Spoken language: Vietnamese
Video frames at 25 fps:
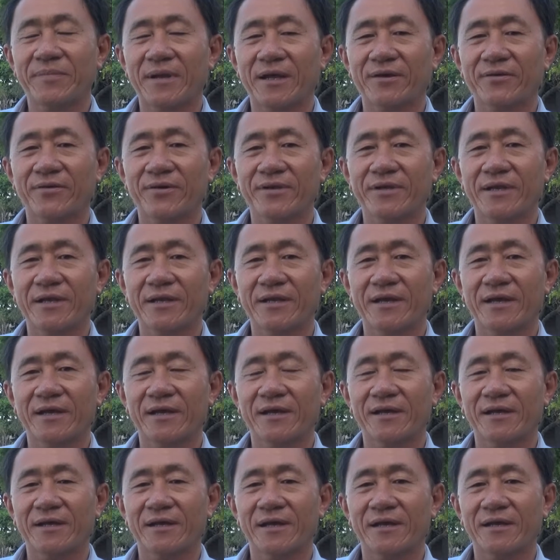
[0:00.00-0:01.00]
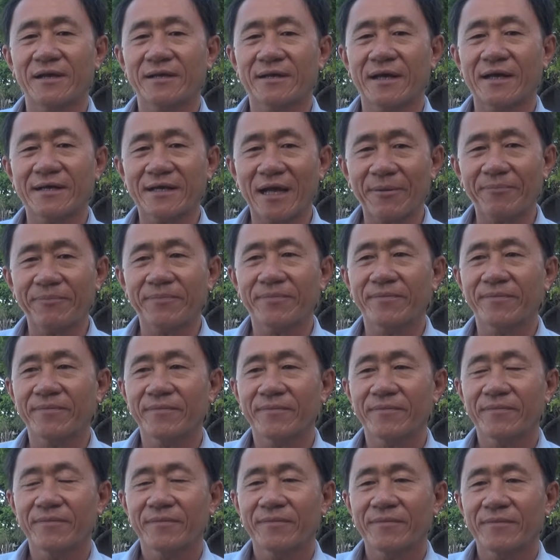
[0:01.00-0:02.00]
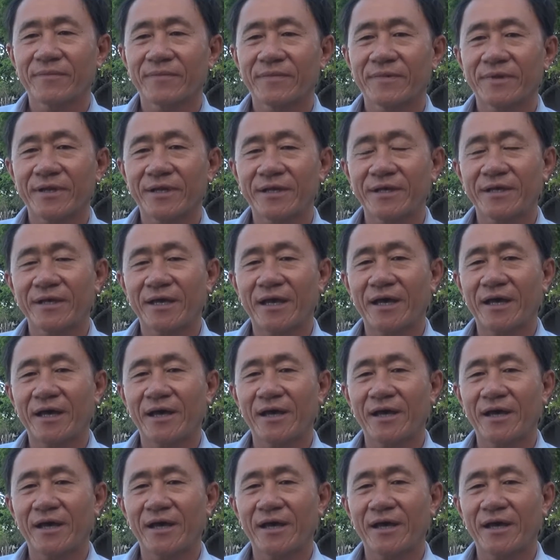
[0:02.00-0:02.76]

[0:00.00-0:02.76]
là coi như là khẩn cấp thì